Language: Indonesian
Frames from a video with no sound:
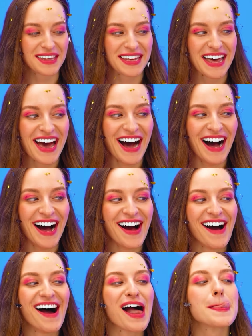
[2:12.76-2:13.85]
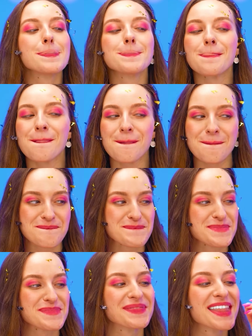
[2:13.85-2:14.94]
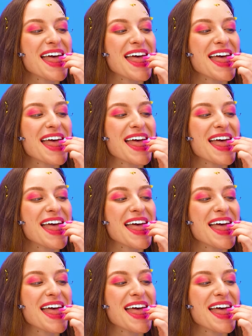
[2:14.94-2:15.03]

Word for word: dan sekarang aku bisa makan permennya.